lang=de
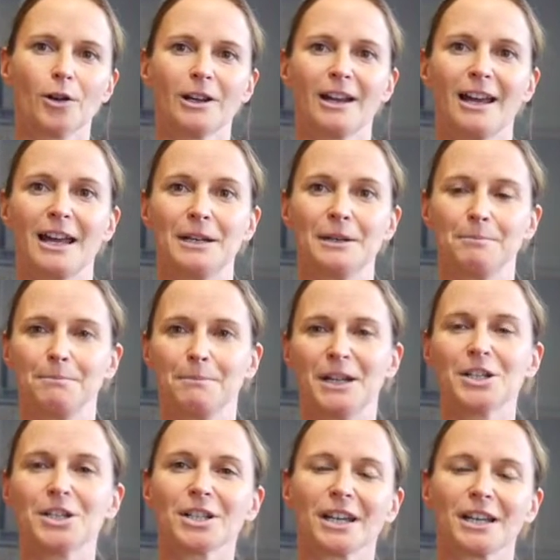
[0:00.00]

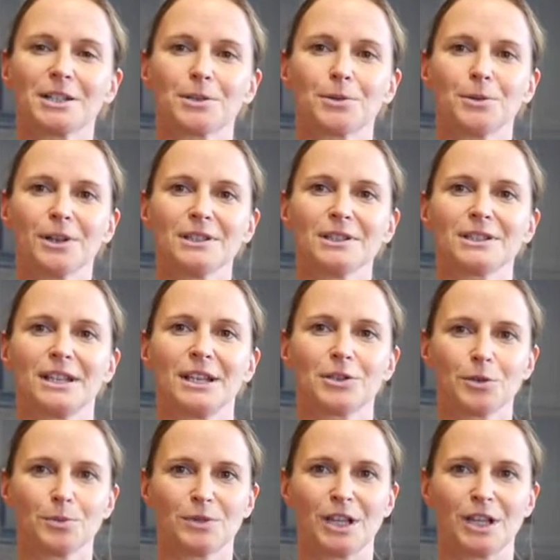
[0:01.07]
Online-Menschenrechtskurs
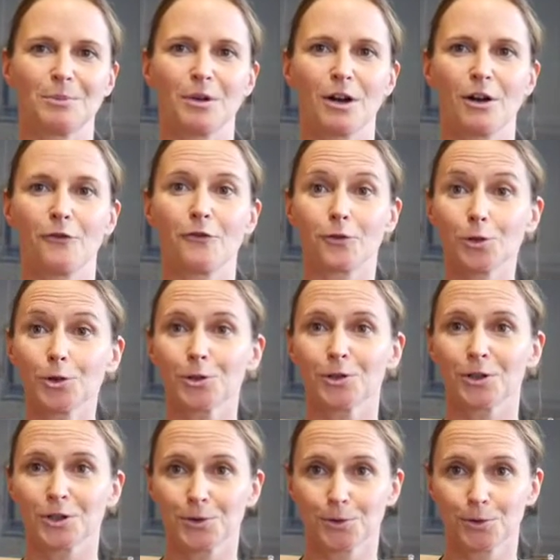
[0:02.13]
geht zum Thema Flucht
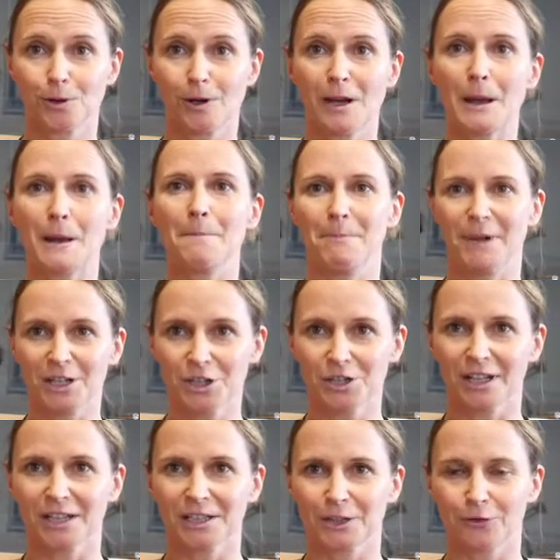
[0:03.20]
und Asyl,
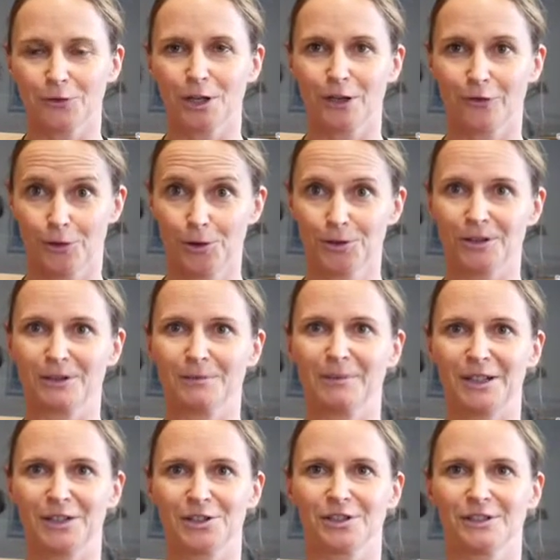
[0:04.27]
Menschenrechte von geflüchteten
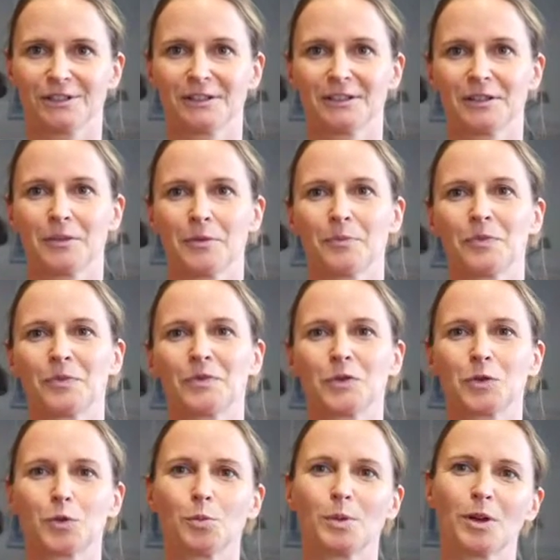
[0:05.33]
Menschen.
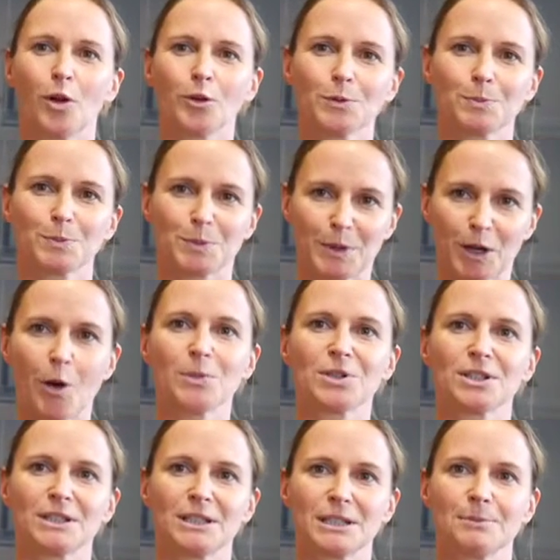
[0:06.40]
Du bekommst,
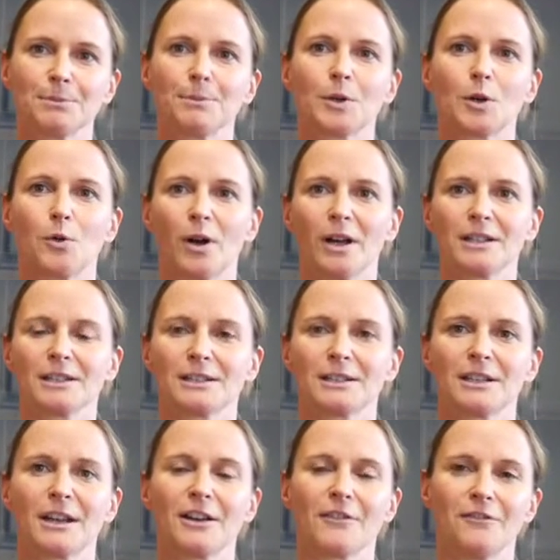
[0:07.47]
in diesem
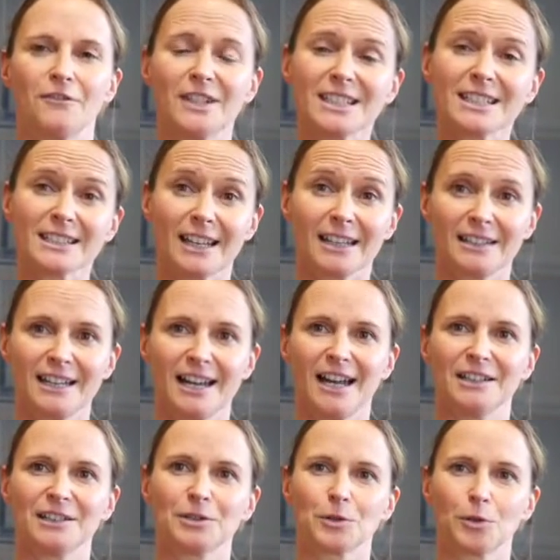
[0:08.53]
Kurs Wissen an die
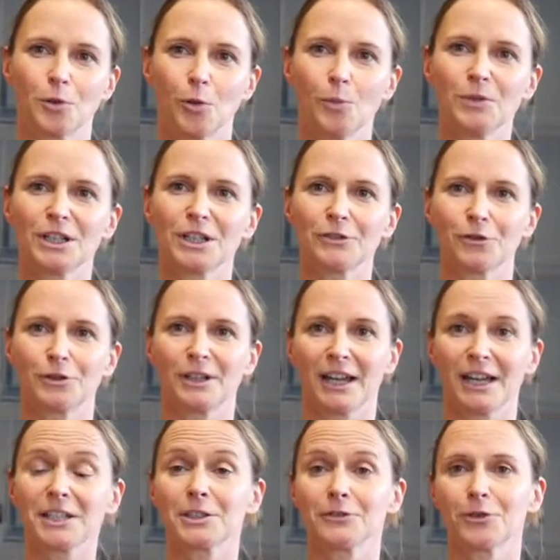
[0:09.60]
Hand, um dich für die
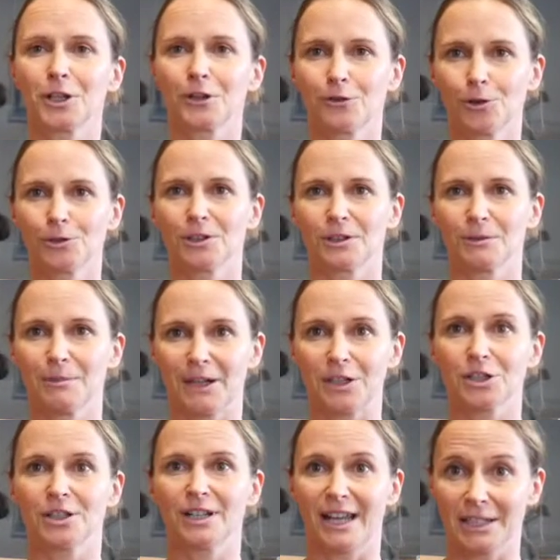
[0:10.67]
Rechte von geflüchteten
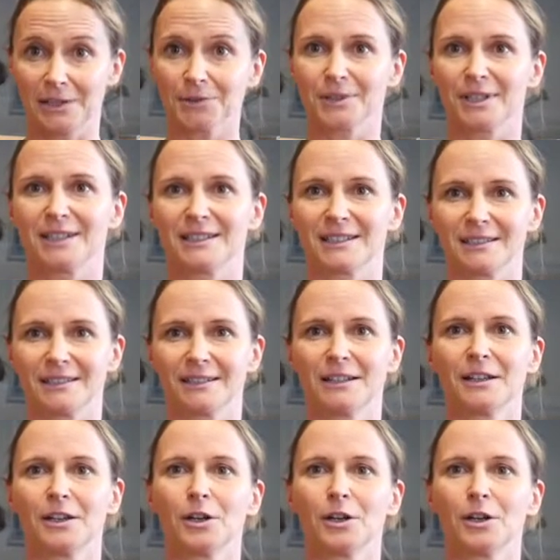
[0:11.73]
Menschen einzusetzen.